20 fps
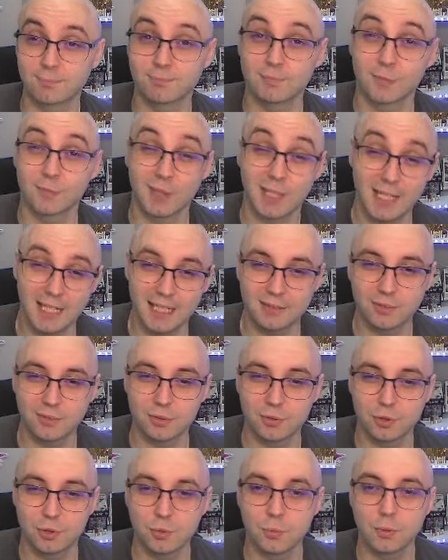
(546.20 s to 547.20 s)
Donc
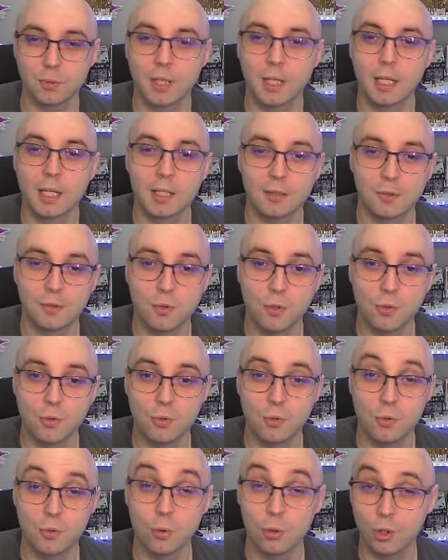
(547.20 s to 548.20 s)
attention
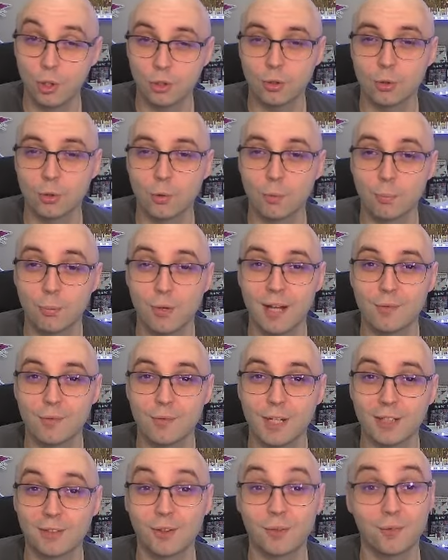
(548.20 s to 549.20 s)
aux au qu'on peut
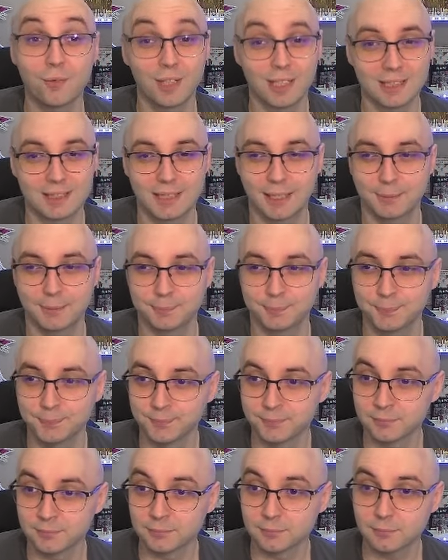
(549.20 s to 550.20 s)
avoir dans le Farstar.
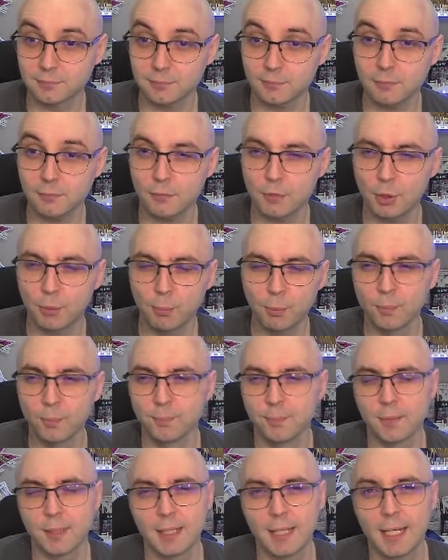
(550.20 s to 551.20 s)
Bon,
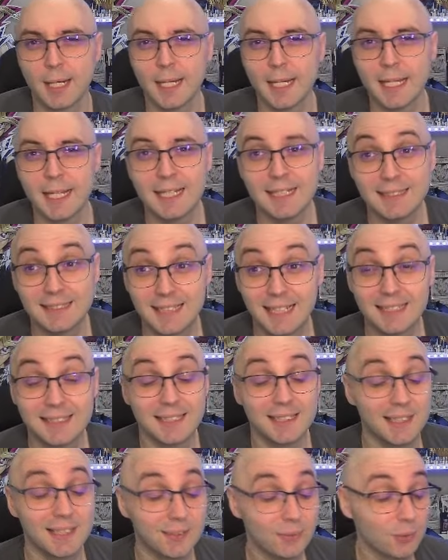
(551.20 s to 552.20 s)
ça,
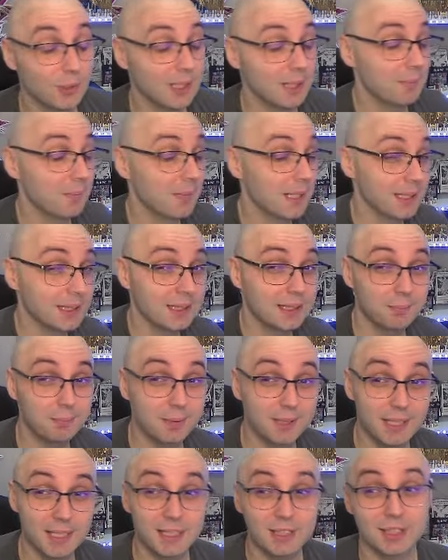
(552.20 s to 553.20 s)
c'était donc les magies et
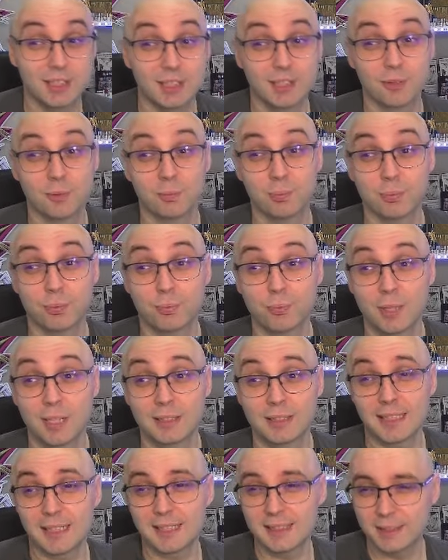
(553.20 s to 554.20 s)
pièges qui sont pour moi
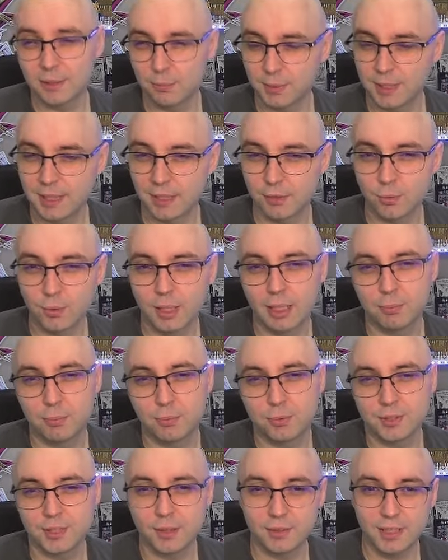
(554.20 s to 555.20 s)
quasi obligatoires. Hein. Bon,
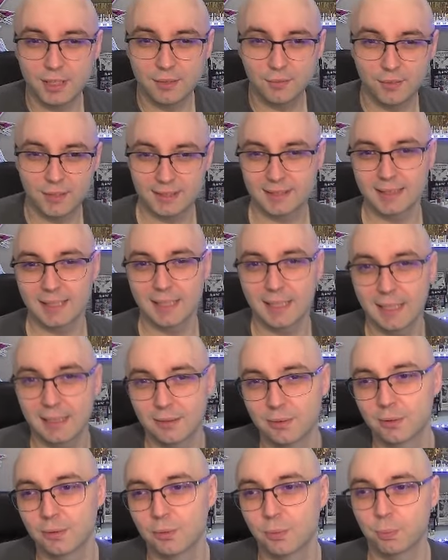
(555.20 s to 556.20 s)
c'est dans direct Farstar, star
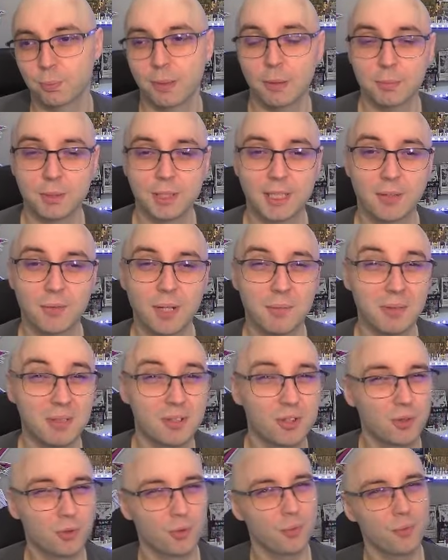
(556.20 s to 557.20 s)
euh, pas obligatoire, mais
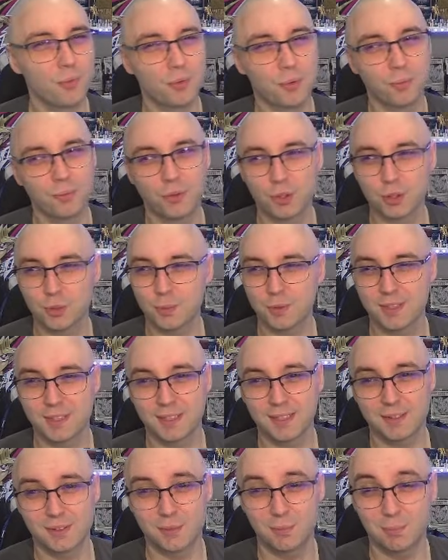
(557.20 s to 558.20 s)
je trouve que franchement,
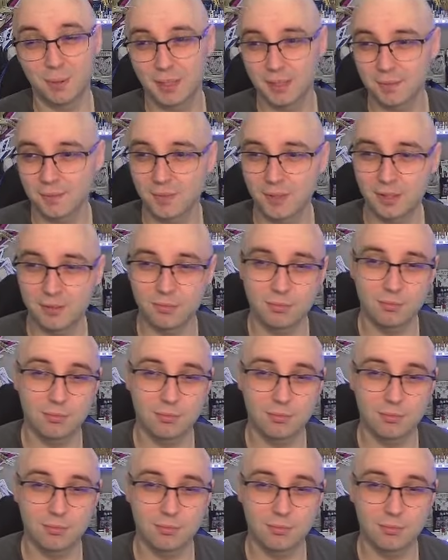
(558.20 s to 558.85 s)
c'est se priver